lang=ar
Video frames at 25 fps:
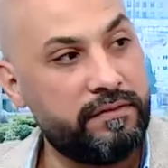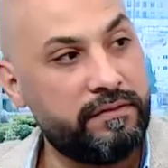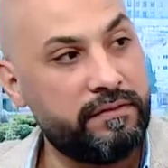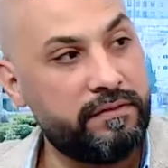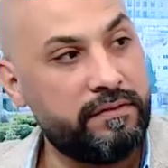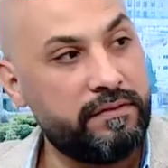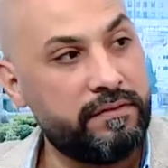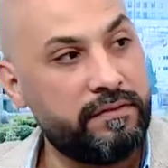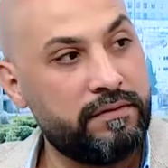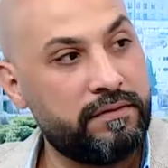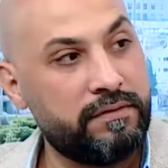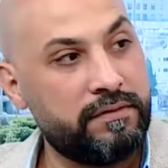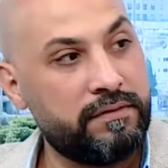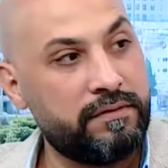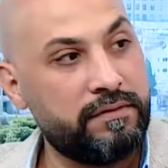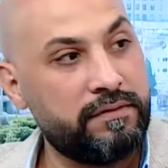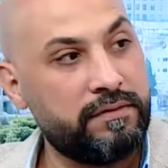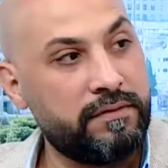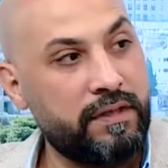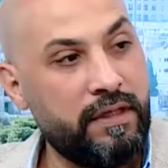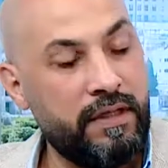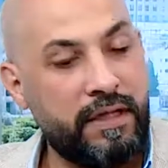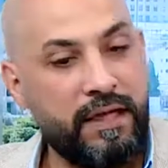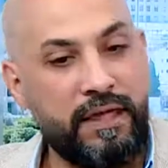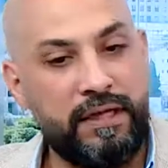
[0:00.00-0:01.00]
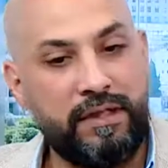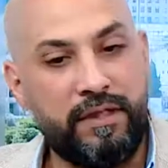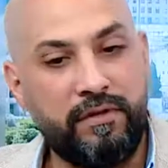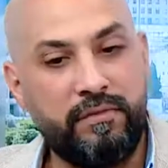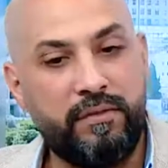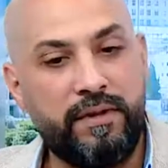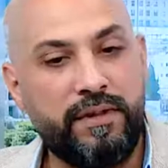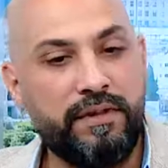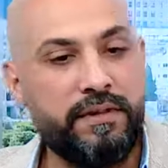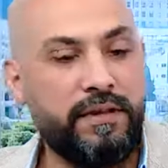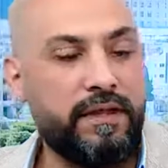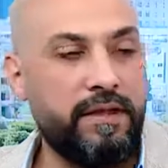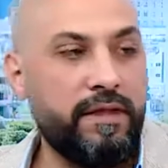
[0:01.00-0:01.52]
آه. اها هلا
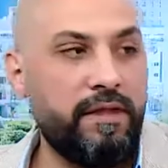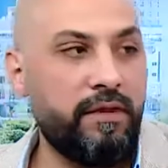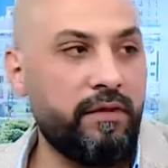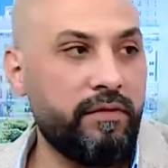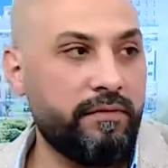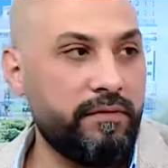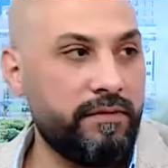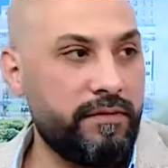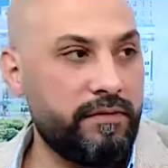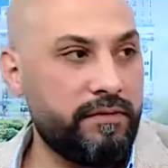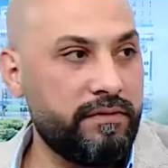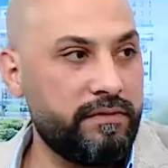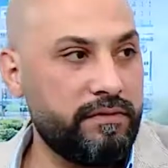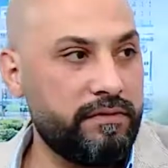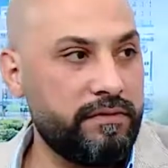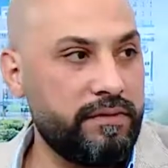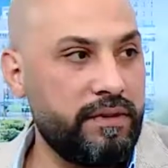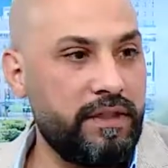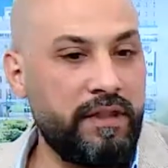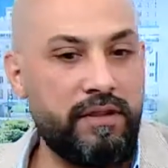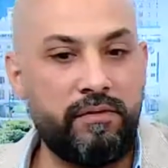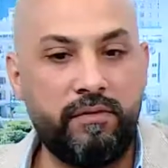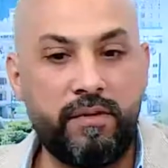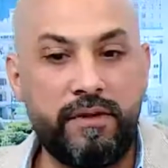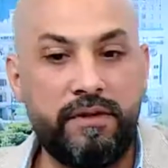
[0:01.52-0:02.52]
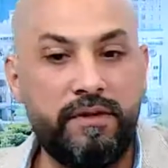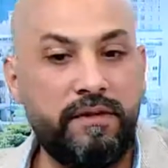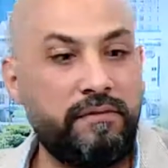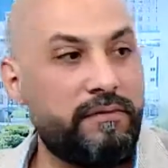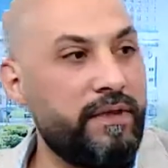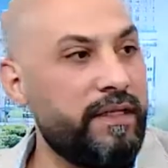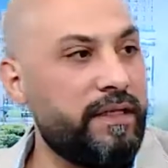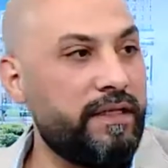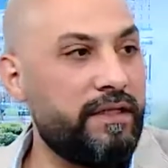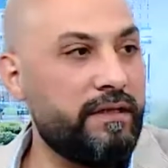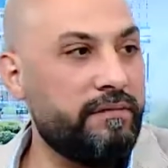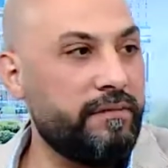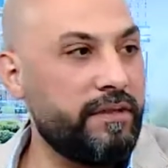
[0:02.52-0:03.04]
الورده لها عمر الورد
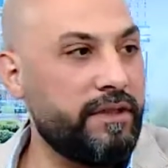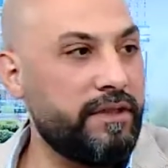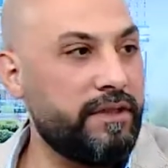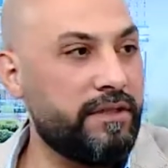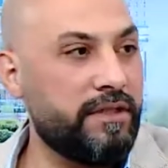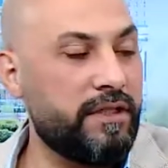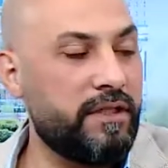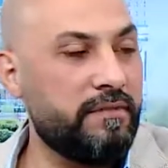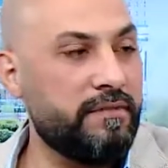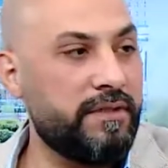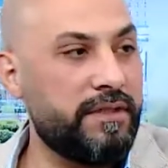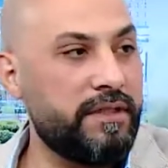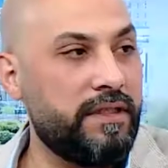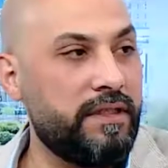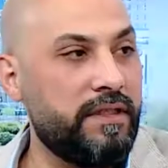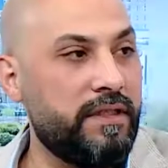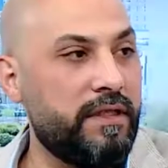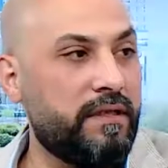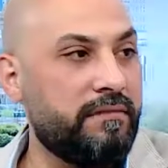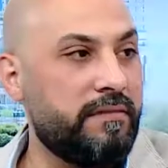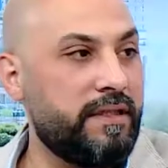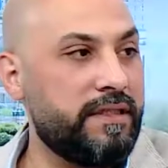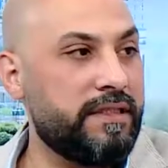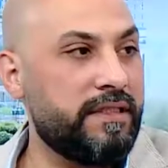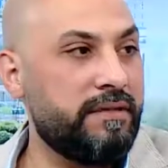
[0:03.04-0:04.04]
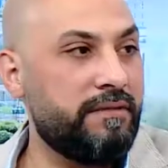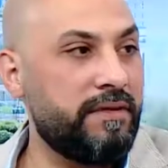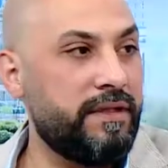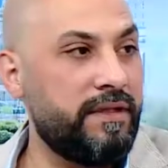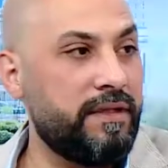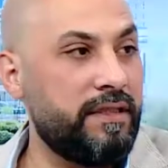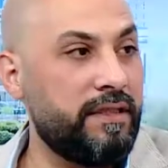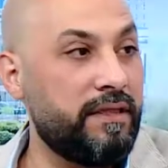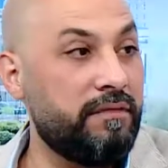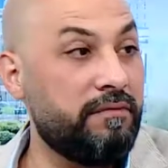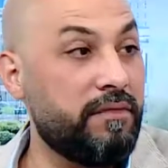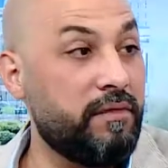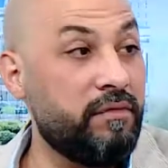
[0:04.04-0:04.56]
المحلي بيعيش خمس ايام لسبع
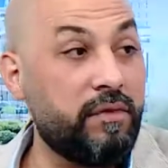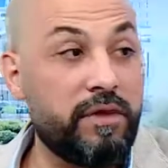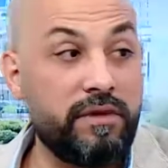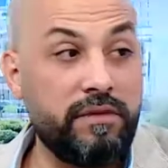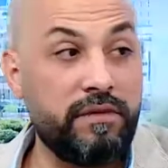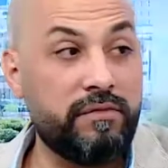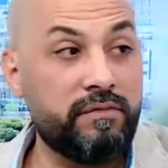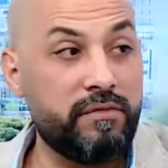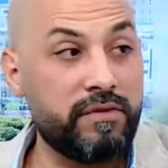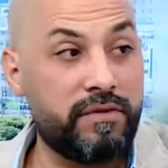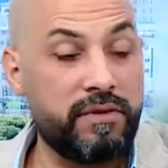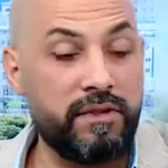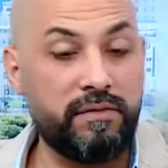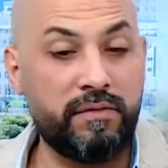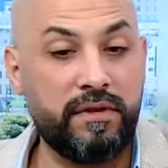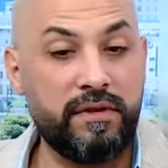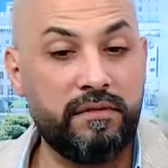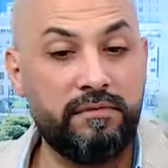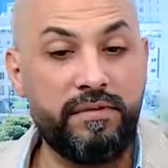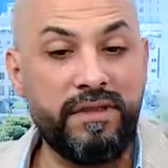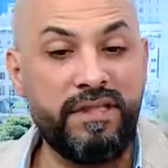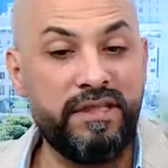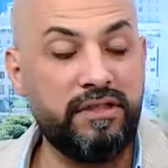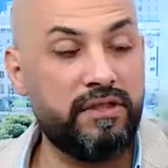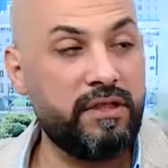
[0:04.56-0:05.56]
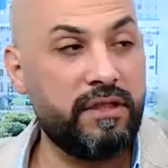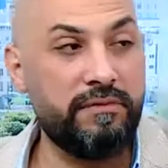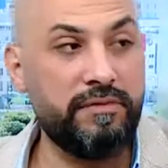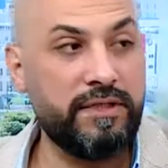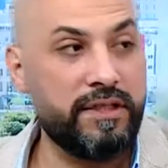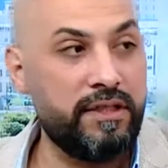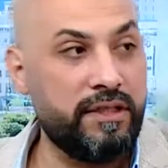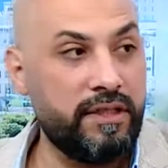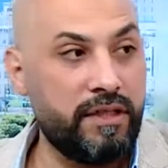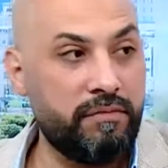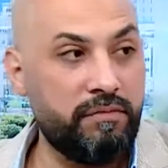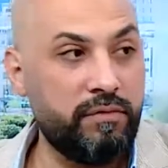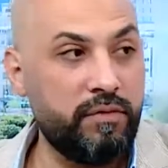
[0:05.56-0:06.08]
ايام الورد المستورد بيعيش خمس
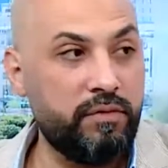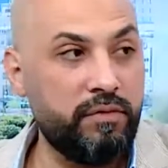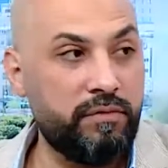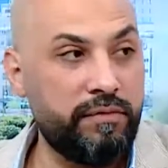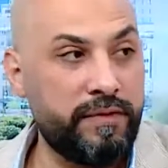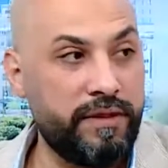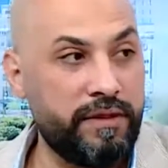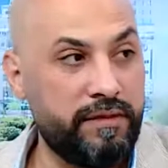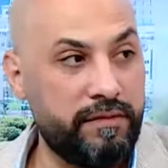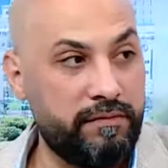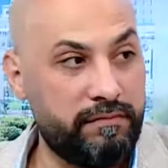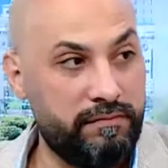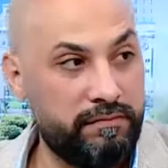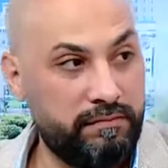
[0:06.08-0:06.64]
ايام بدون مي